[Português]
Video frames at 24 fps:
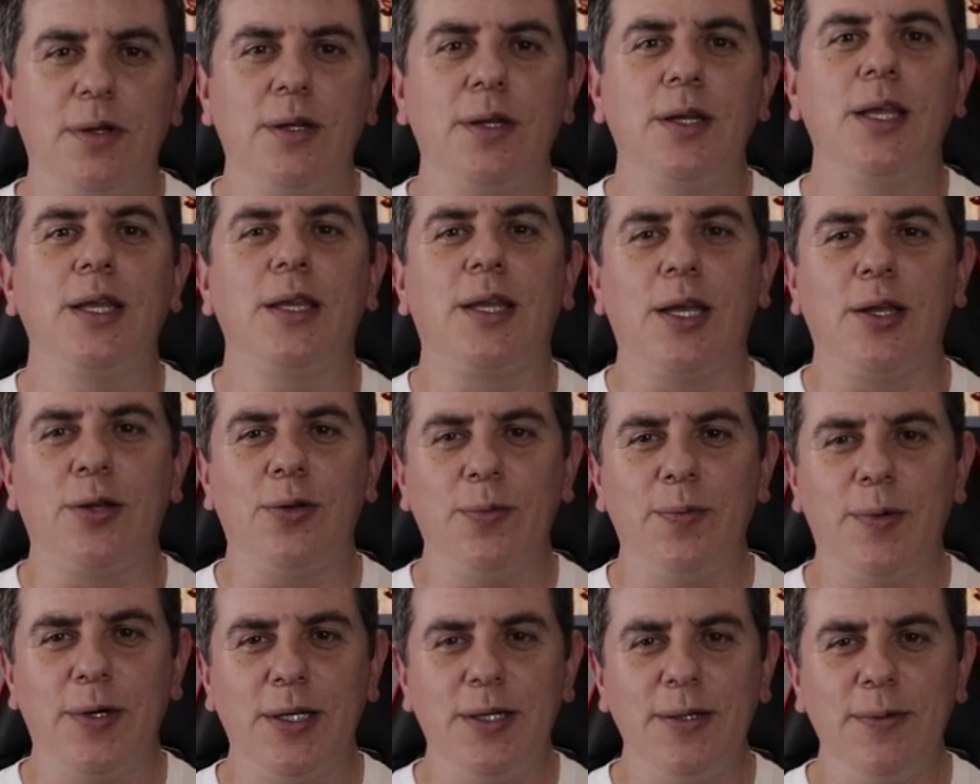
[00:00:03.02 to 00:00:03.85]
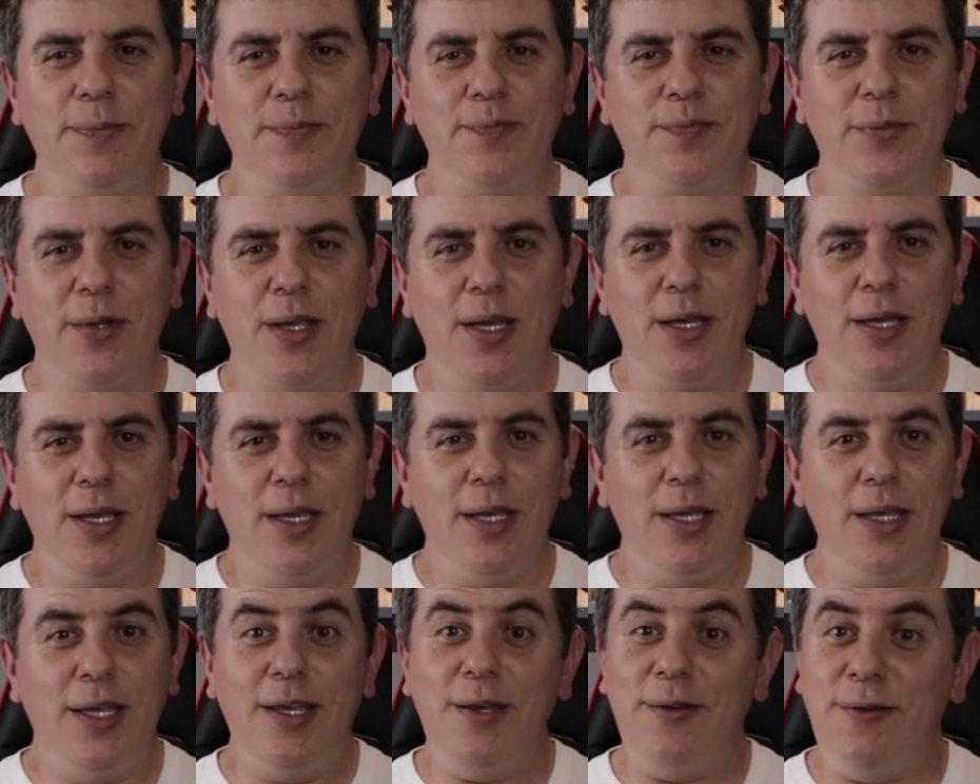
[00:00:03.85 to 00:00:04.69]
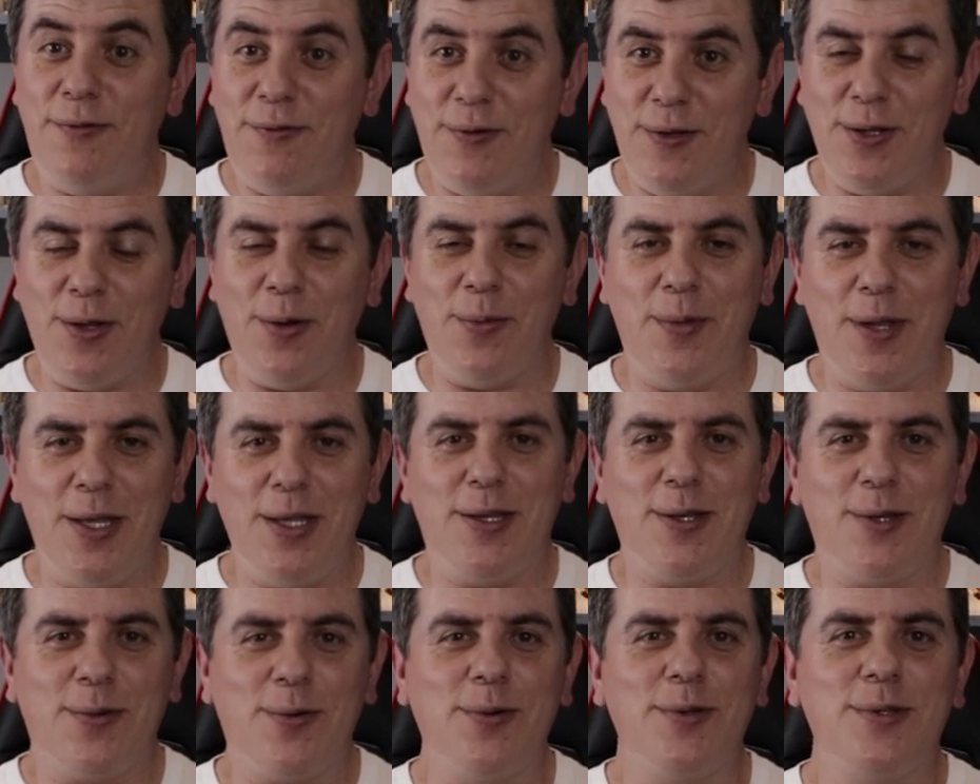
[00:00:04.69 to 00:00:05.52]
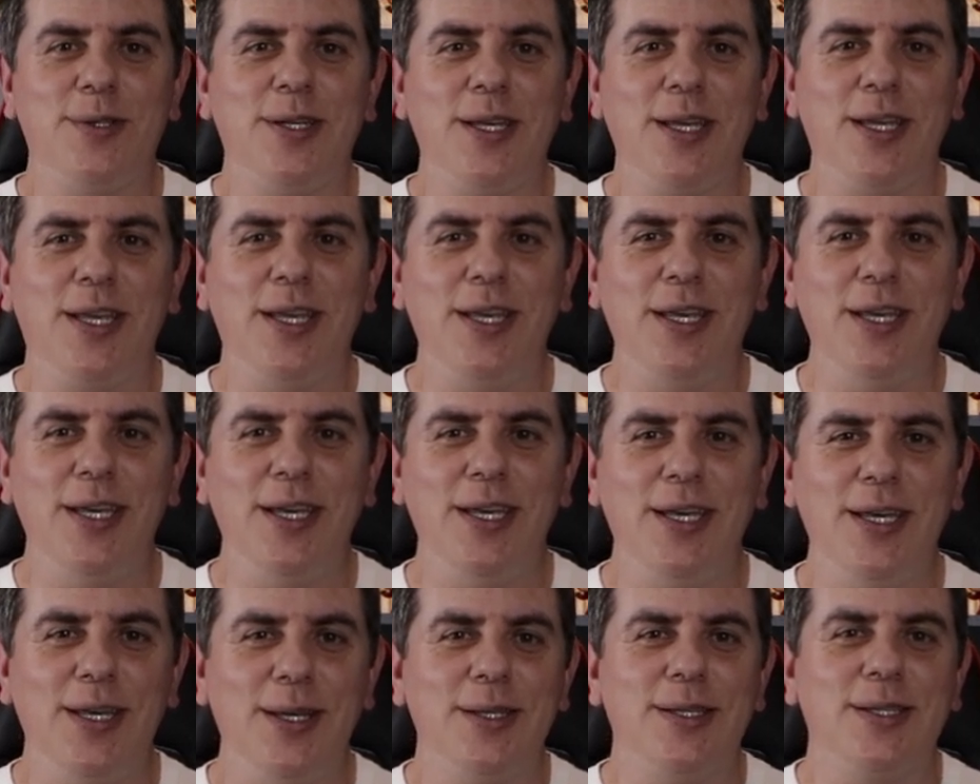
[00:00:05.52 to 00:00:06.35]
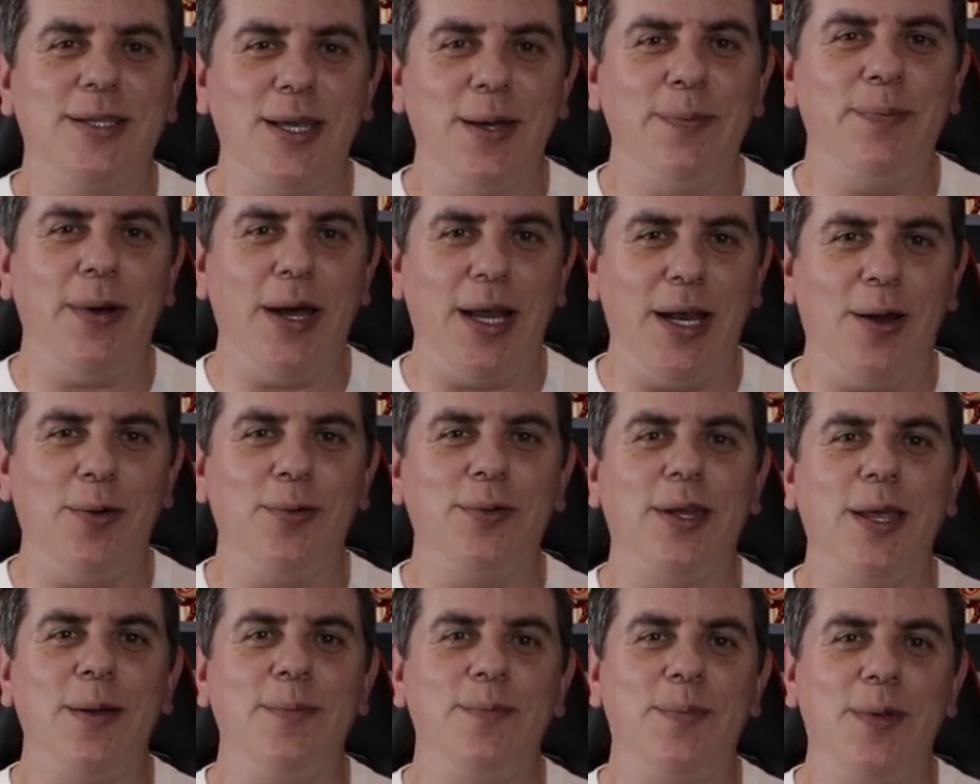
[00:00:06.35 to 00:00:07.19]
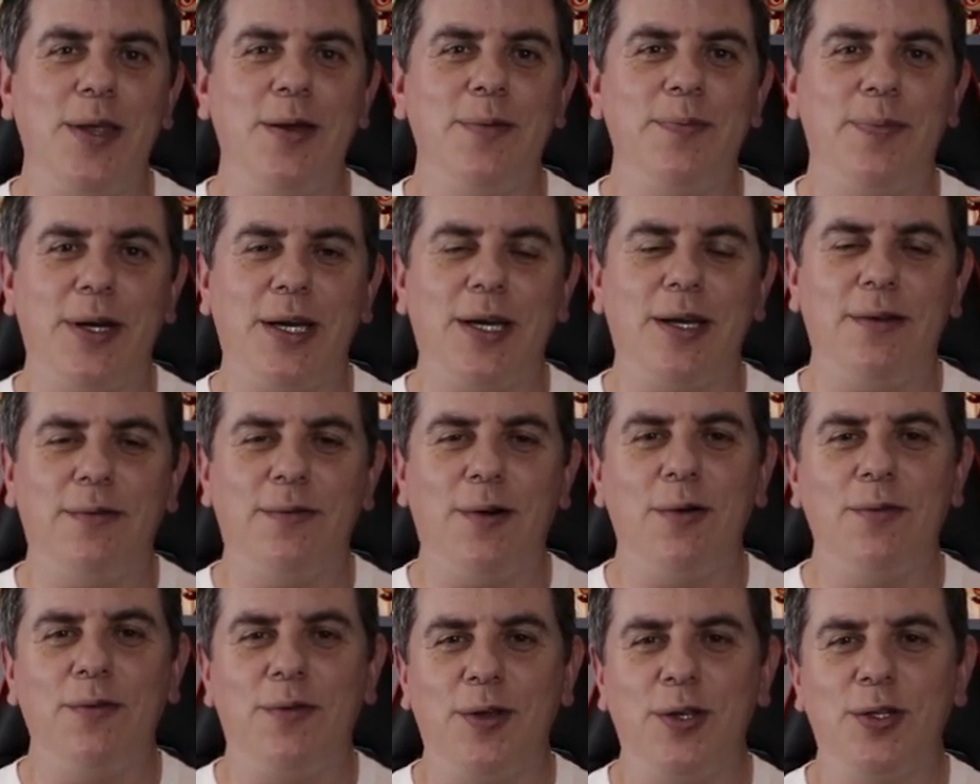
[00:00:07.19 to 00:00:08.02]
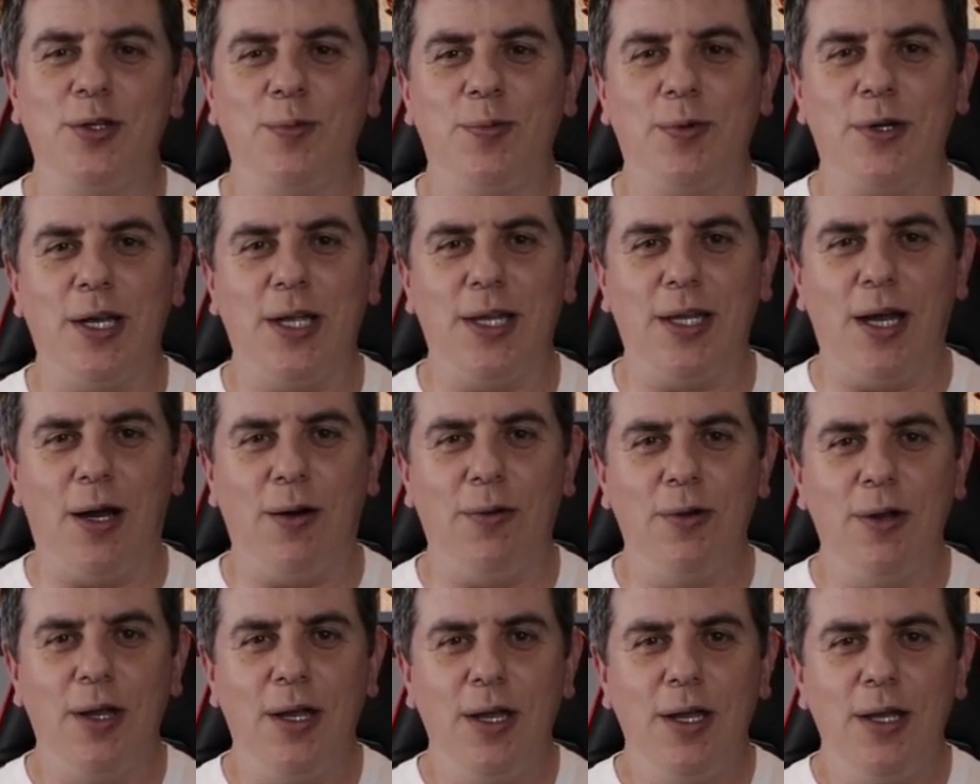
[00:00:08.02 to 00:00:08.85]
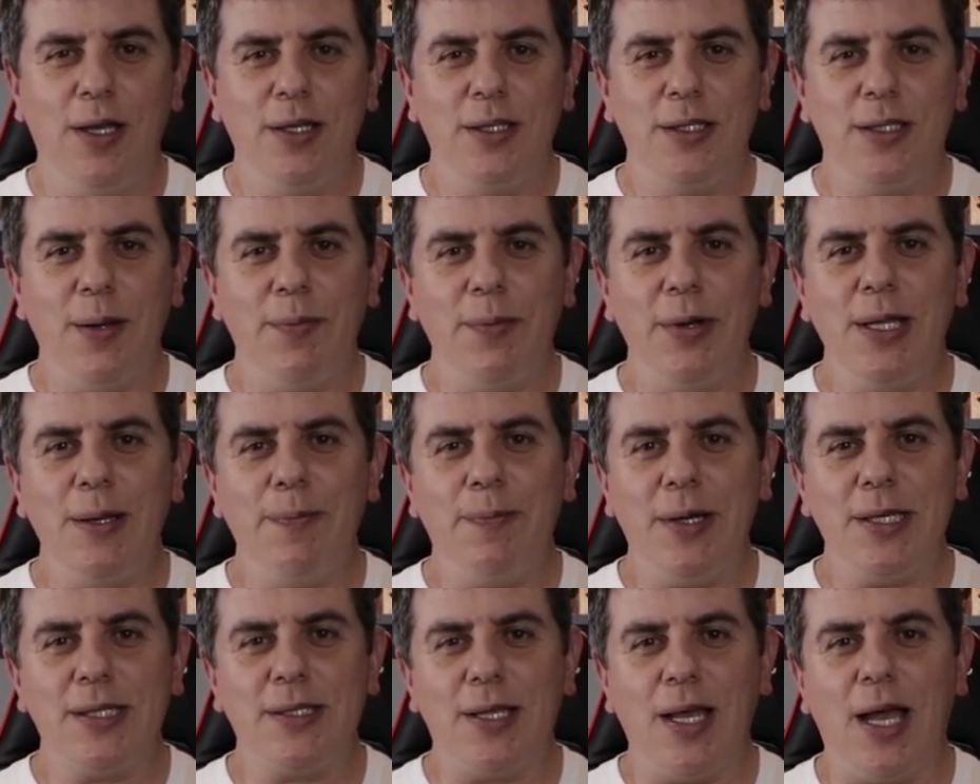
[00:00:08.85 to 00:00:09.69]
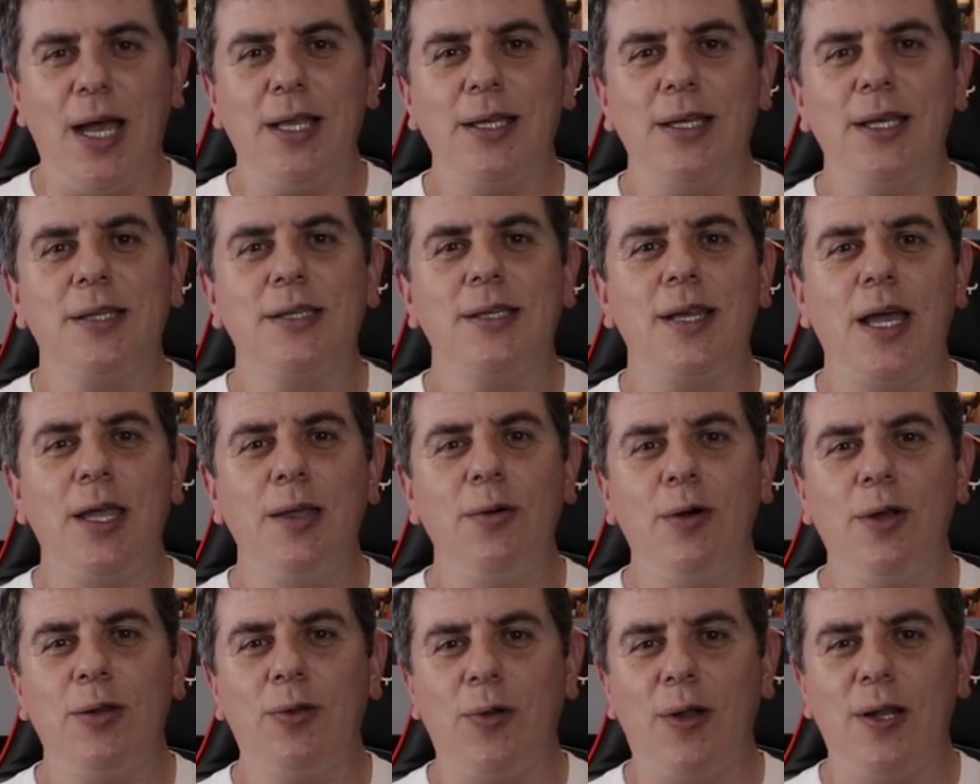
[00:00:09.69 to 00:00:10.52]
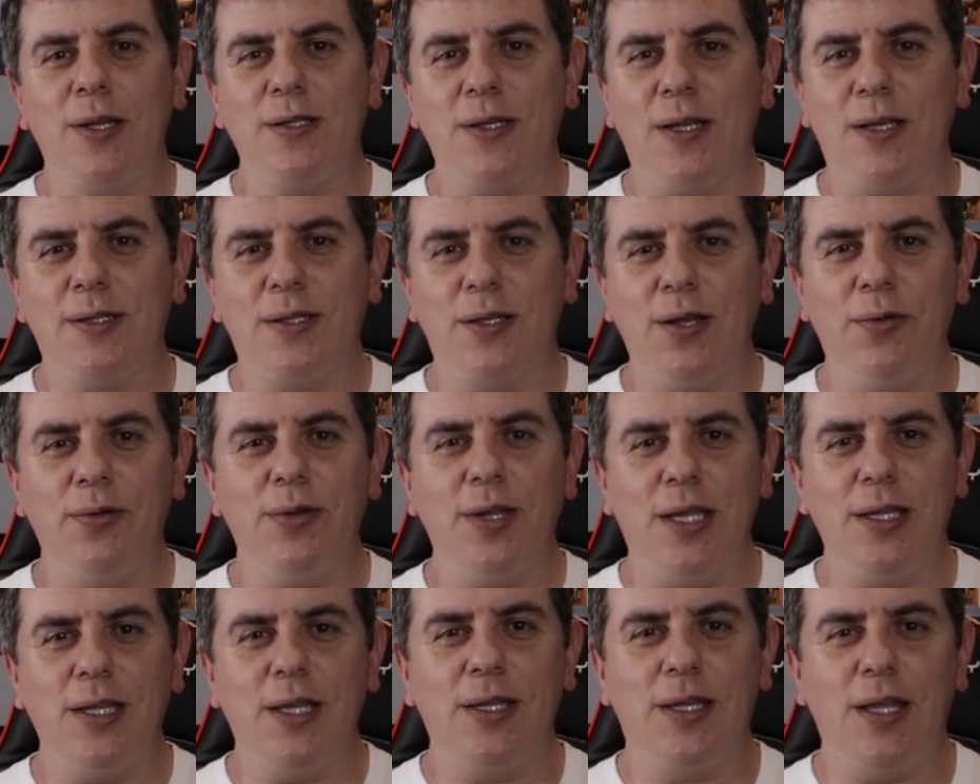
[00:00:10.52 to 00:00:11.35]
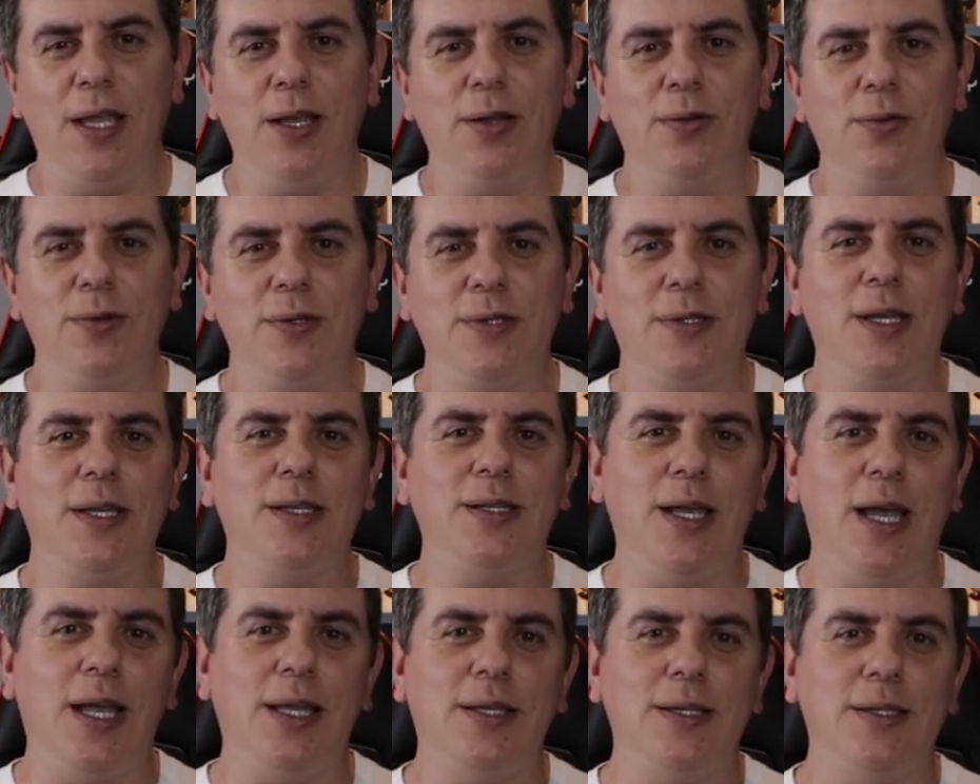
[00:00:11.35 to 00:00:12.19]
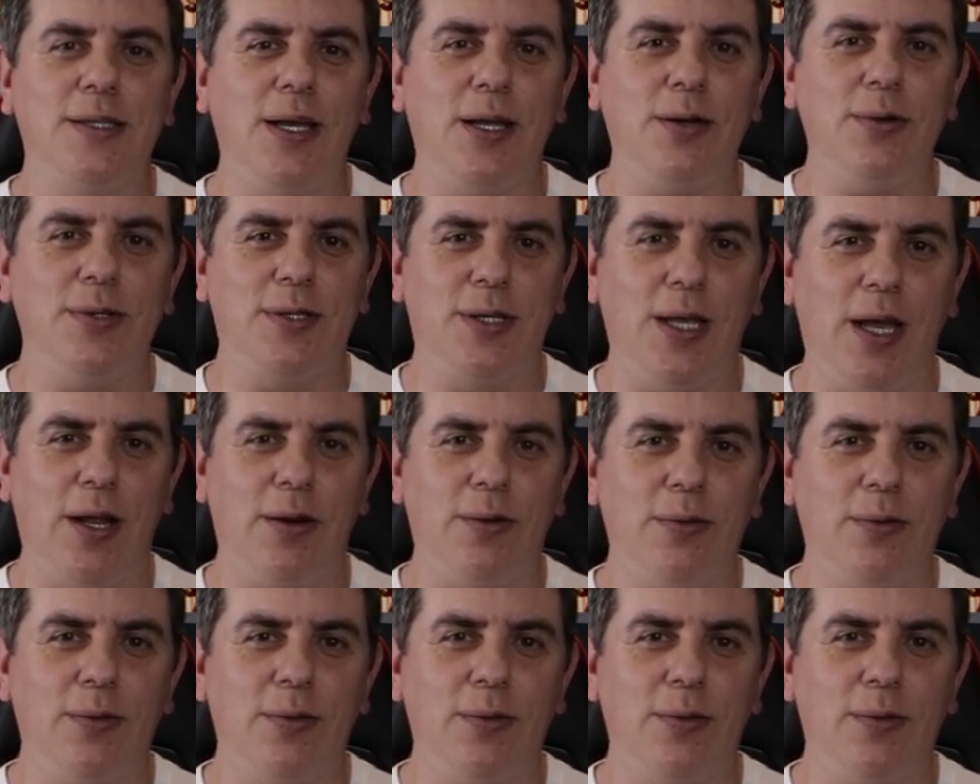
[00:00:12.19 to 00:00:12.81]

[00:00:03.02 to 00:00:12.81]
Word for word: Nintendo Ban e finalmente consegui separar um tempinho para gravar um vídeo para o canal. Semana passada saiu a atualização da Nintendo 1700.